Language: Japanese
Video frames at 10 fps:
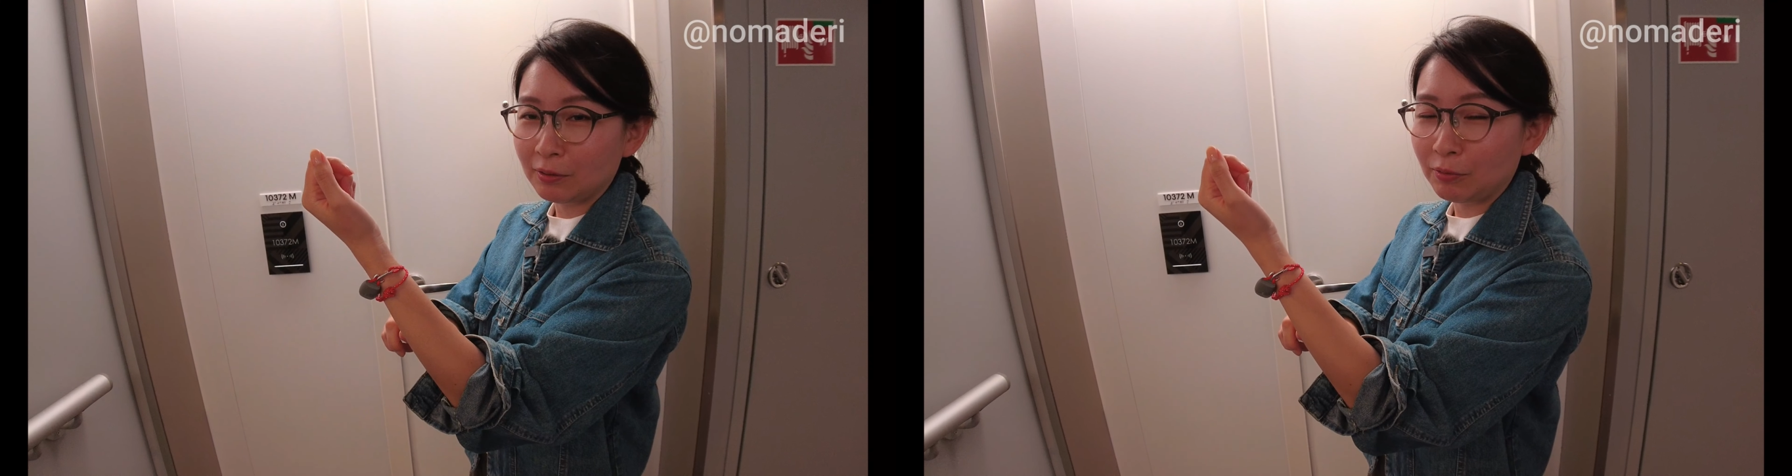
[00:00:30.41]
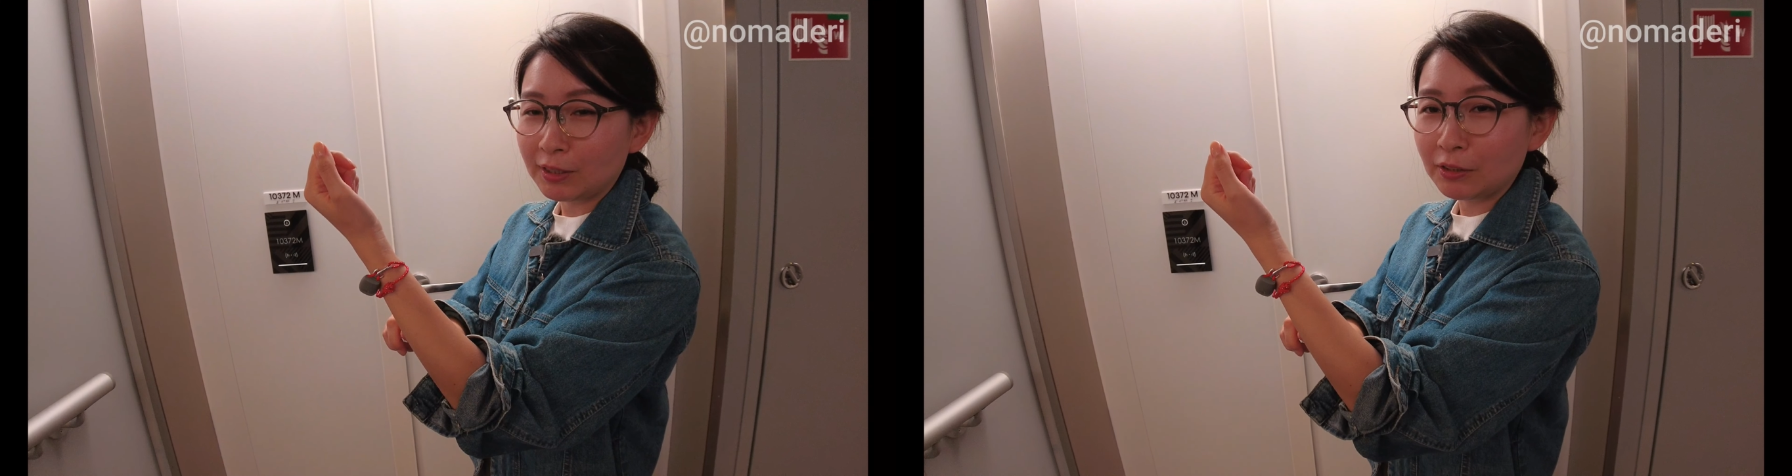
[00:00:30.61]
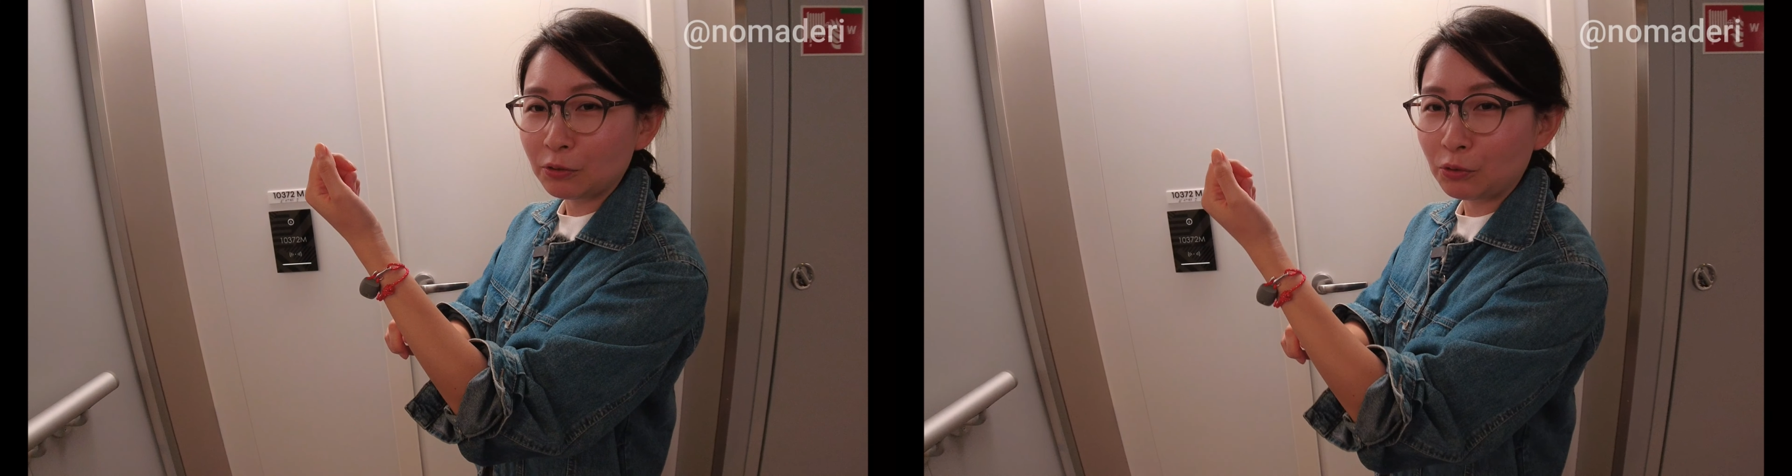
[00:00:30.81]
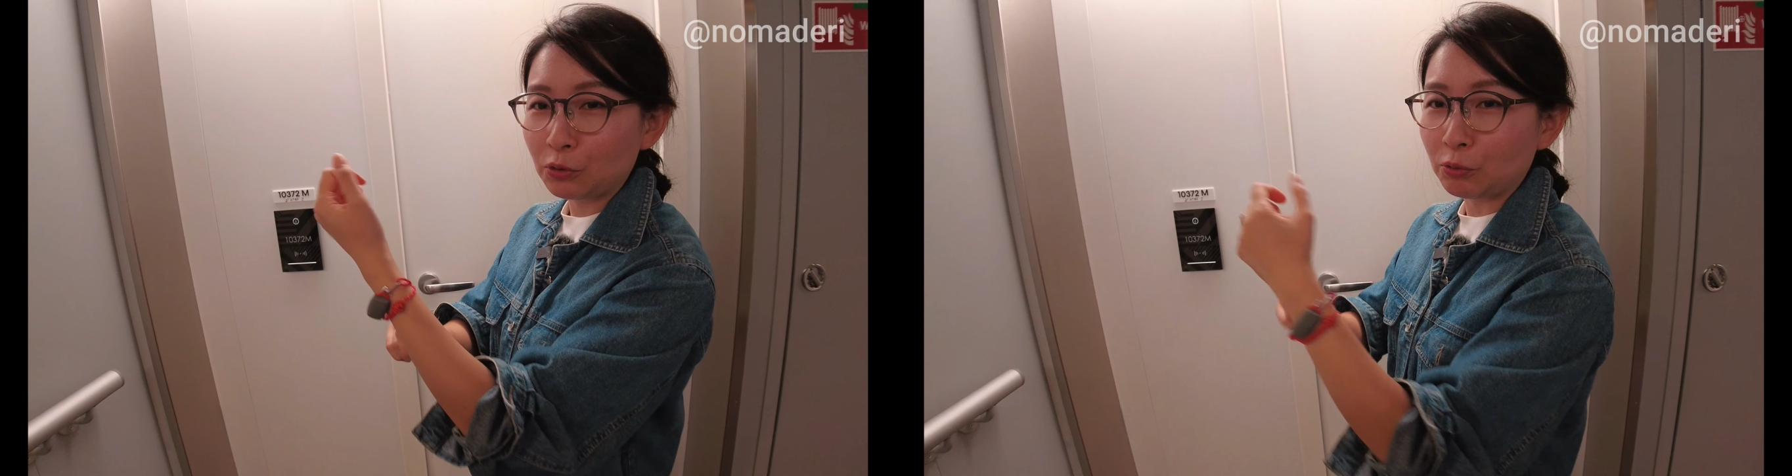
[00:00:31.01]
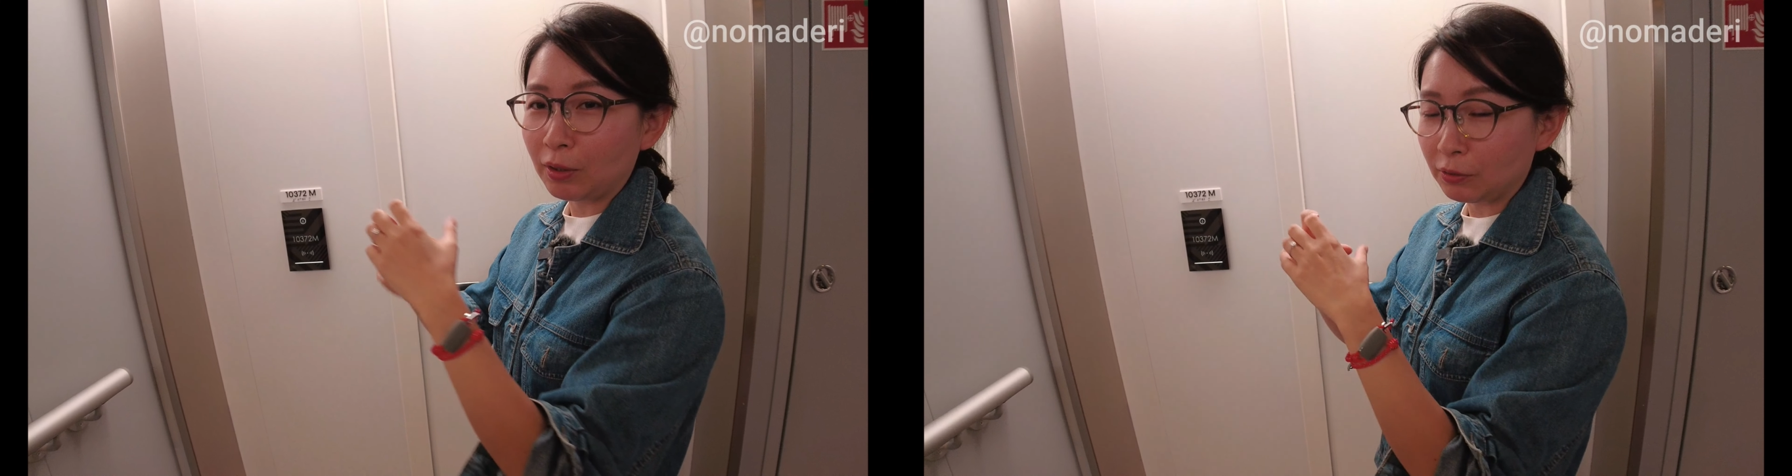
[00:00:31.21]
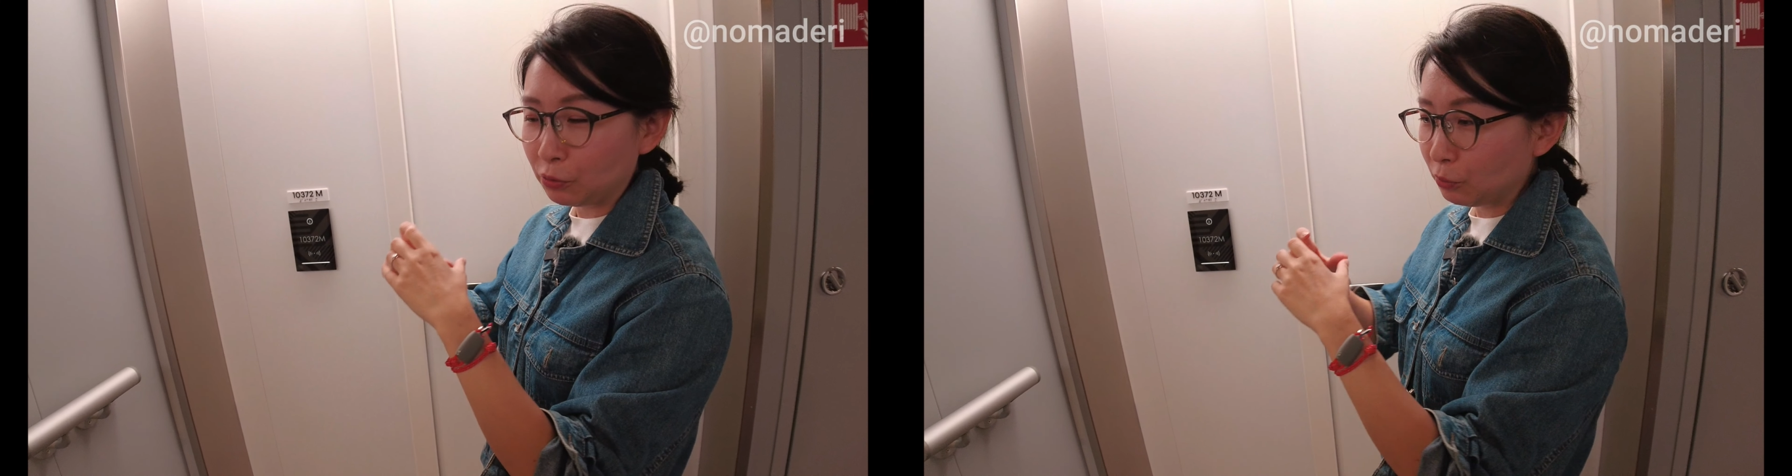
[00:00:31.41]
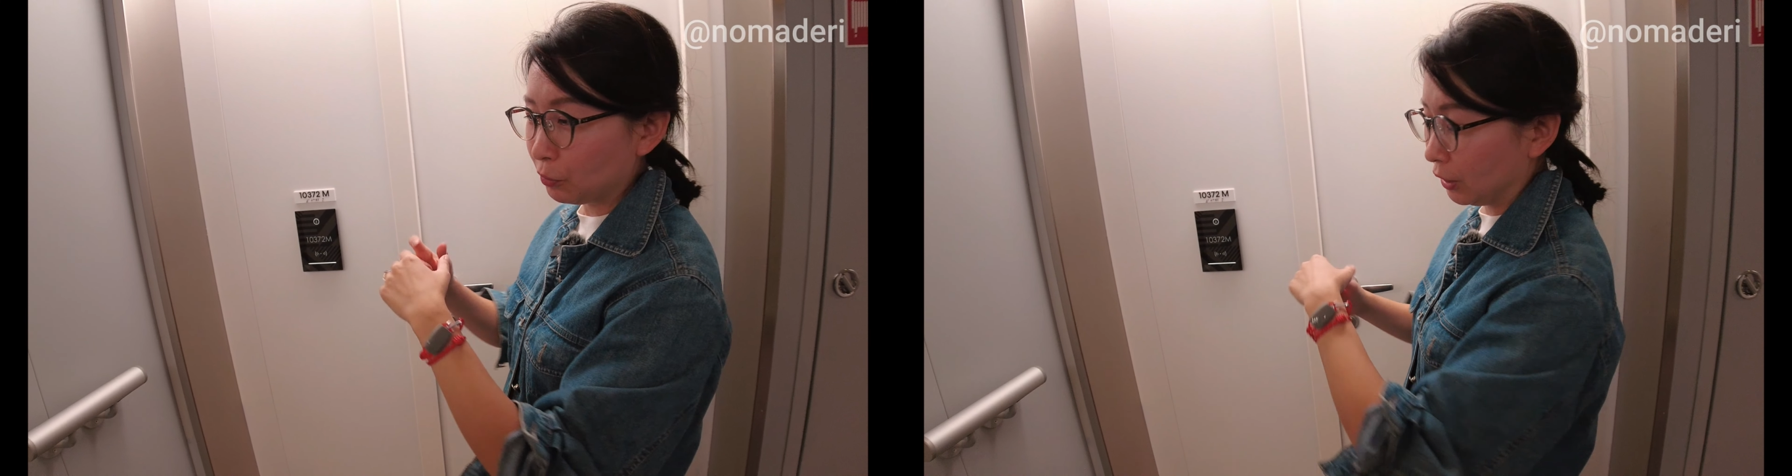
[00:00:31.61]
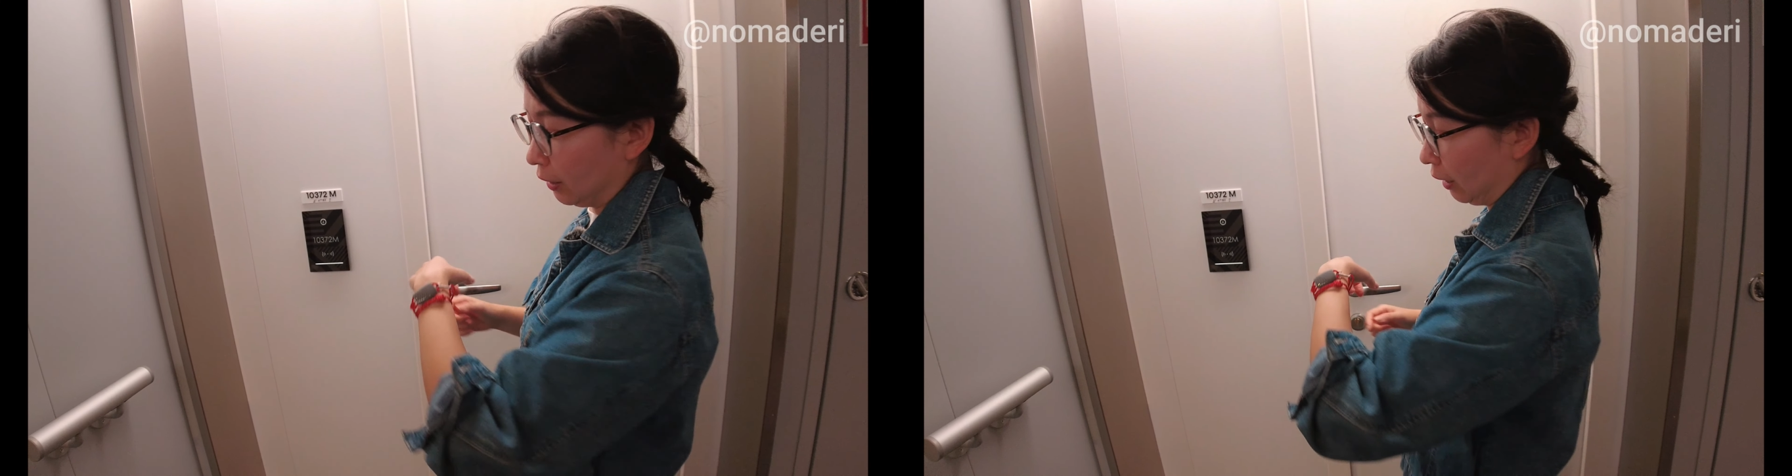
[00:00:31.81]
バージンクルーズは
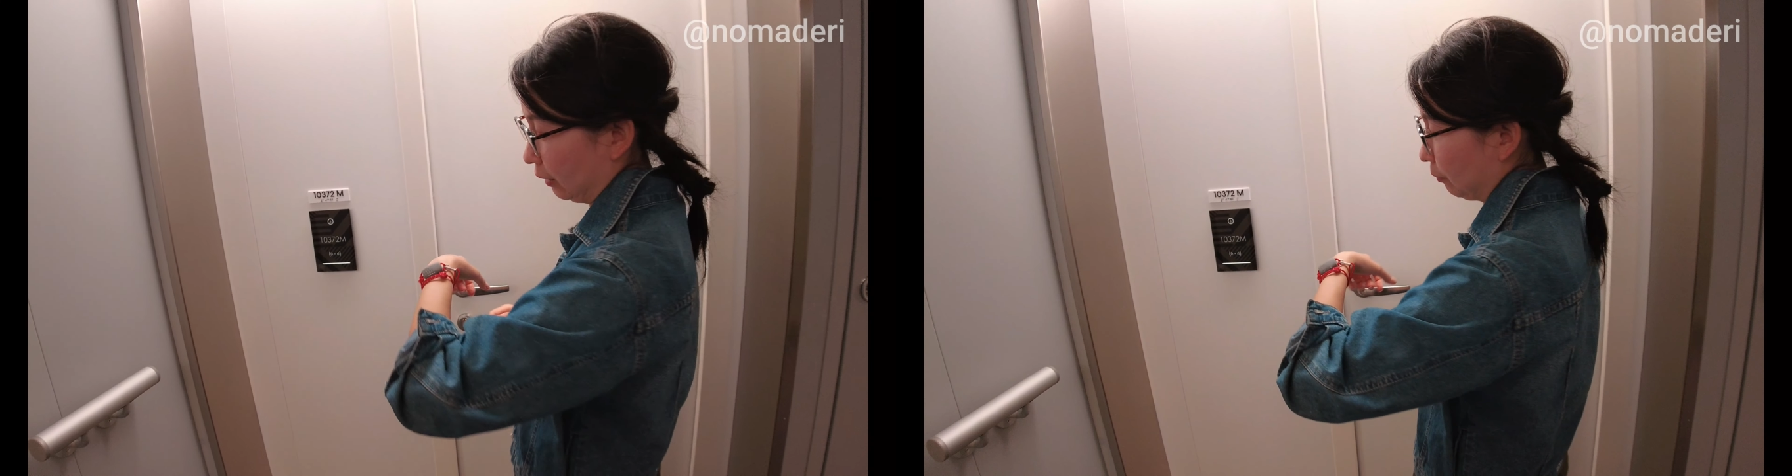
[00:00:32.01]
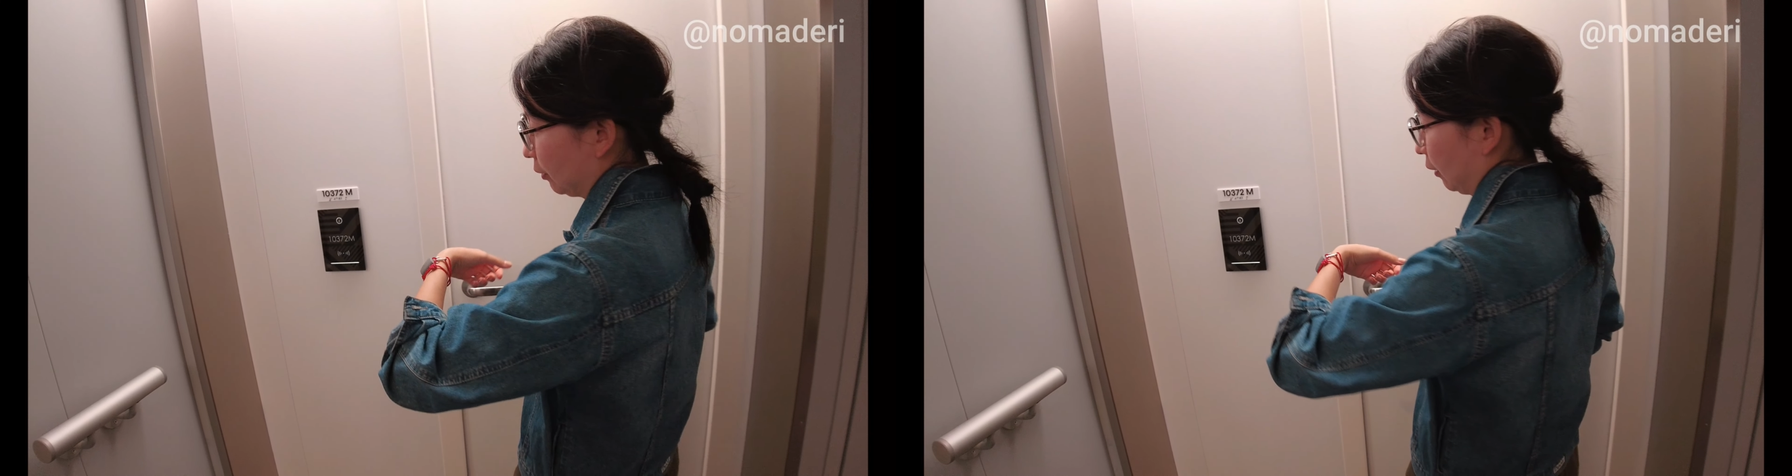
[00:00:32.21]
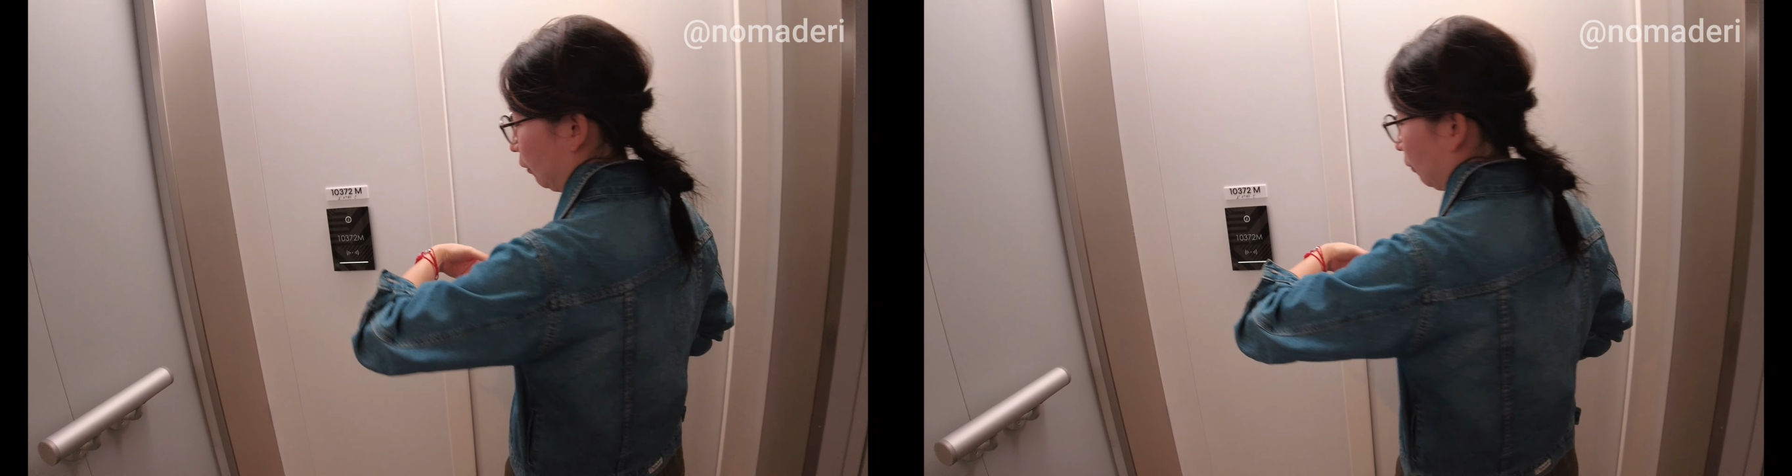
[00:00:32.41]
ルームキーがありません